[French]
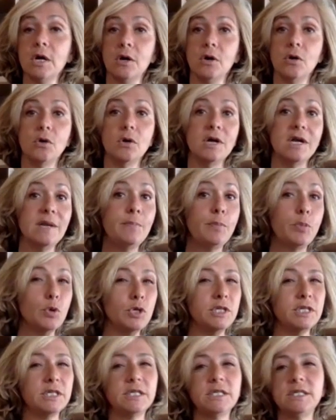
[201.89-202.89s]
euh, les
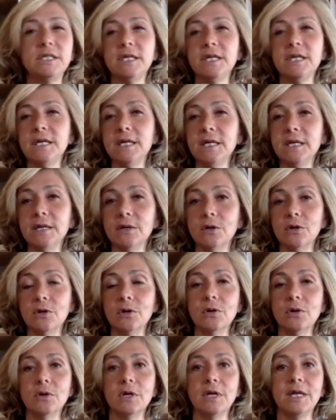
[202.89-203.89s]
policiers,
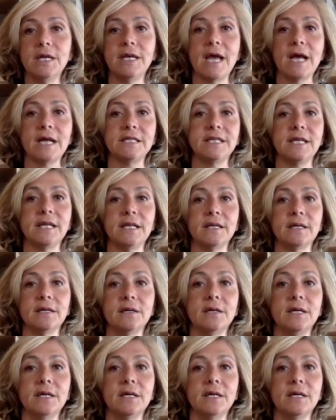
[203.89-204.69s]
les gardiens,